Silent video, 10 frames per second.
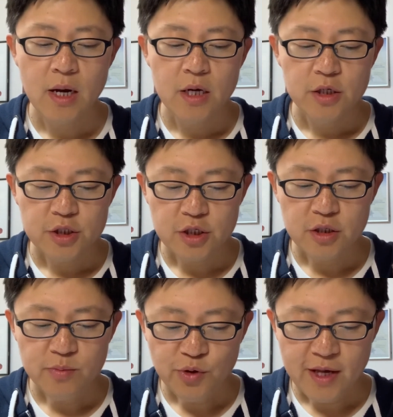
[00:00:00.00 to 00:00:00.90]
时
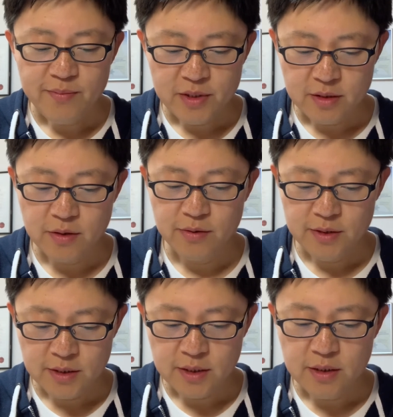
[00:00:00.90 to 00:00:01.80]
木莲比丘
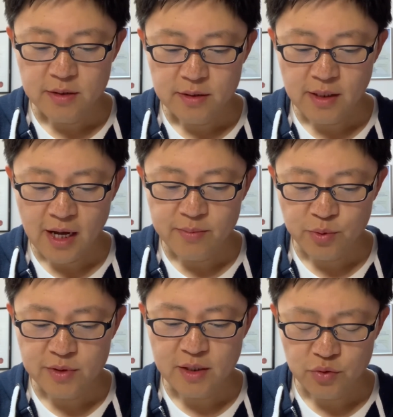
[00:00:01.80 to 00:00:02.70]
及大
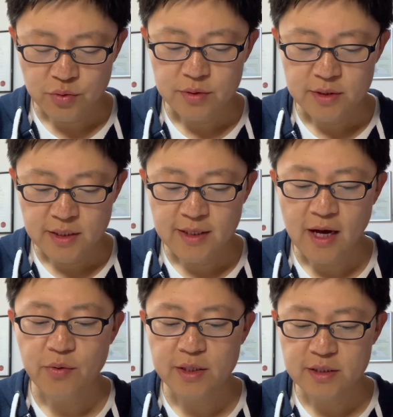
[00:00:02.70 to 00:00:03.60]
菩萨众皆大
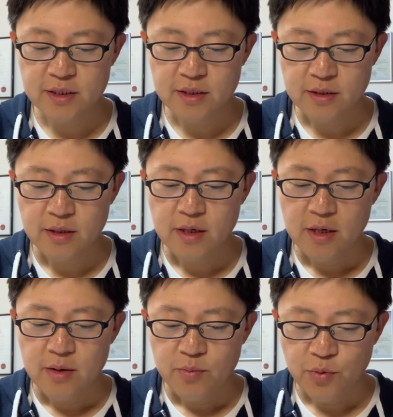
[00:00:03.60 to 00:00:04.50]
欢喜。
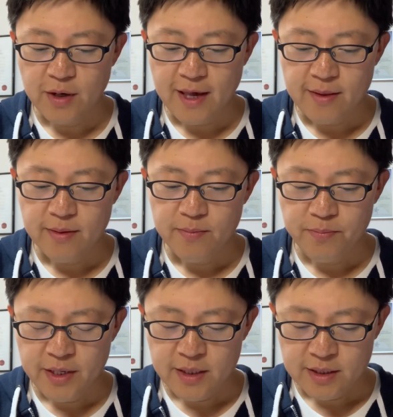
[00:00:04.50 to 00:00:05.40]
木莲
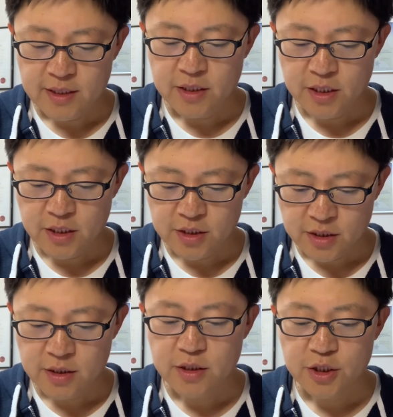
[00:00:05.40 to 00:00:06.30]
悲啼泣
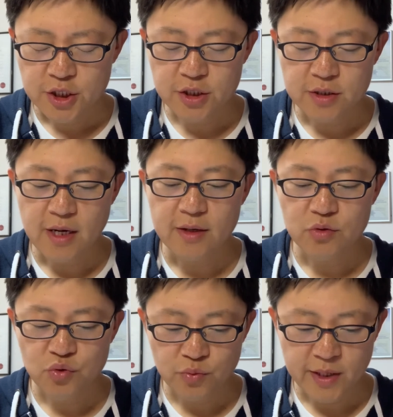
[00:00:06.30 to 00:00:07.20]
声，释然
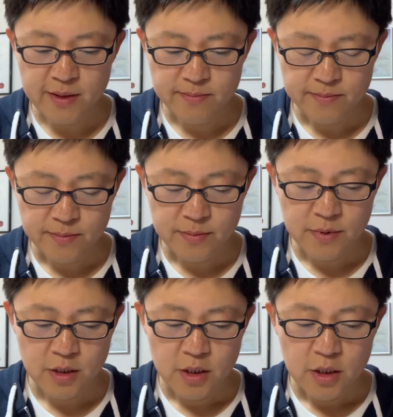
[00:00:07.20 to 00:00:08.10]
出灭。
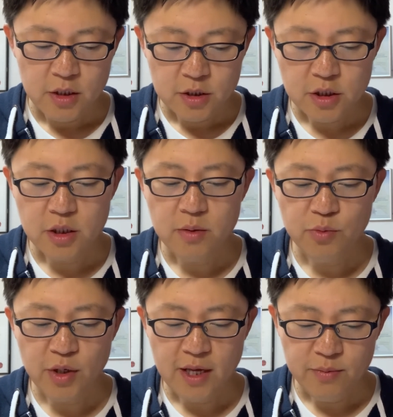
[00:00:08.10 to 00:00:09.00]
时
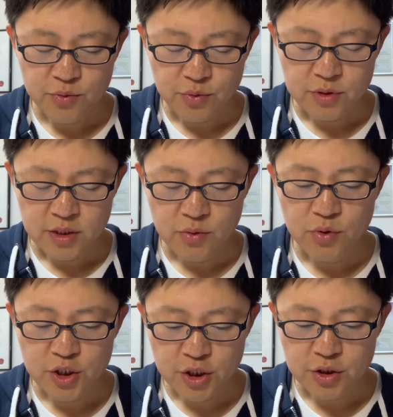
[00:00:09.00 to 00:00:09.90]
木莲母即于
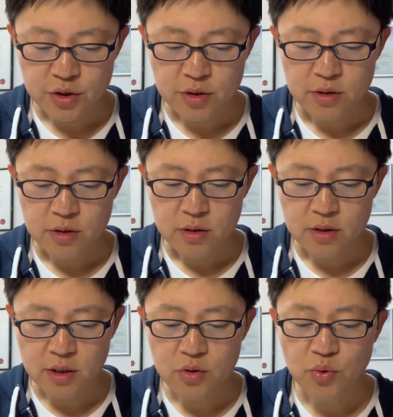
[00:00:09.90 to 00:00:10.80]
是日
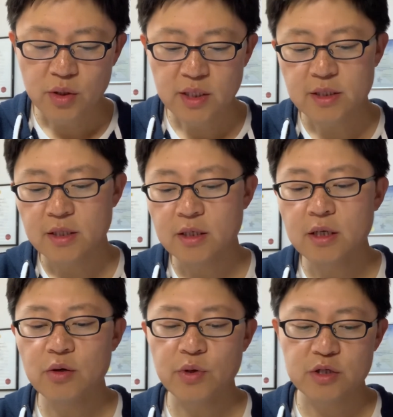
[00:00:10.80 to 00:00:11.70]
得脱一劫
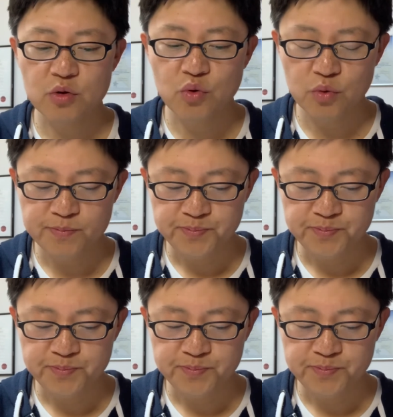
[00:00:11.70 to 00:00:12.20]
恶鬼之苦。